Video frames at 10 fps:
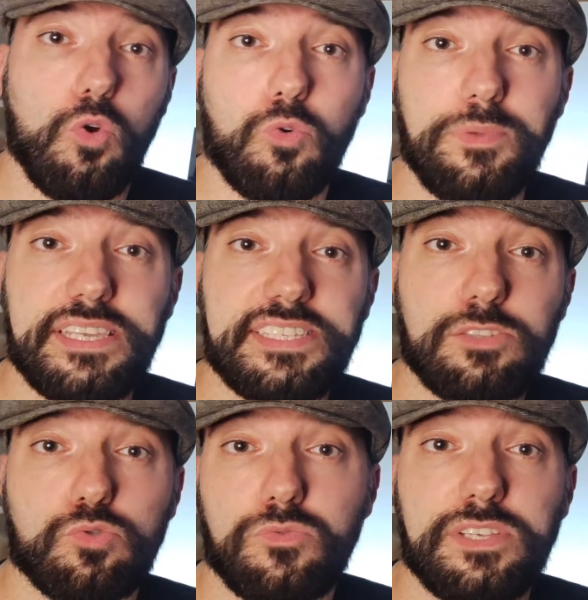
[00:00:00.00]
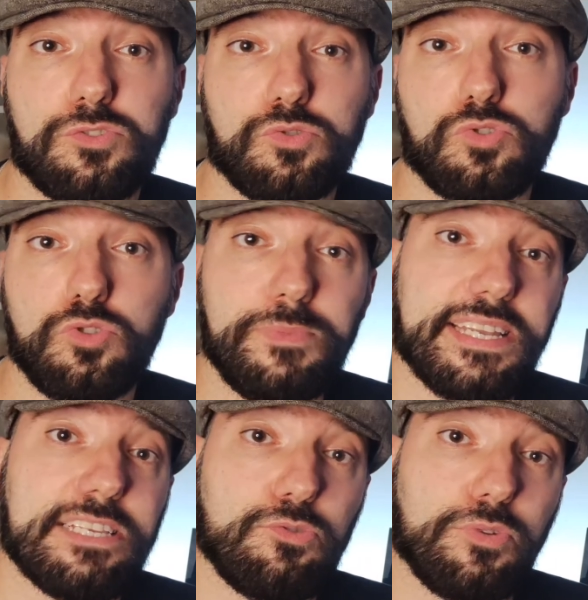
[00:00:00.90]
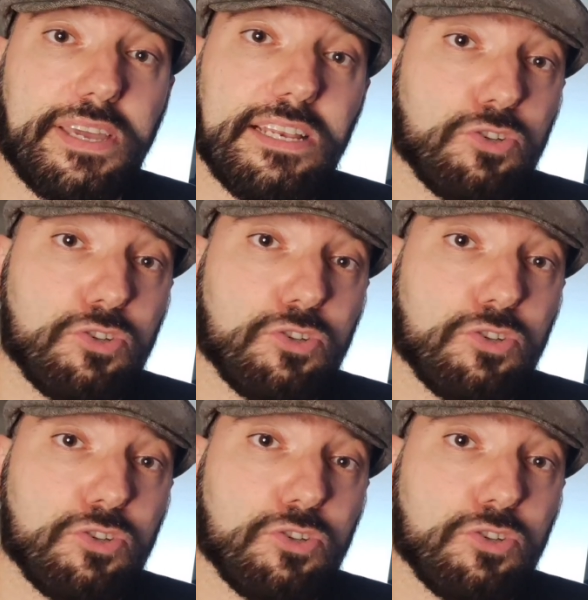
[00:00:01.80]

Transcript: ou bien essayer de trouver une source de lumière naturelle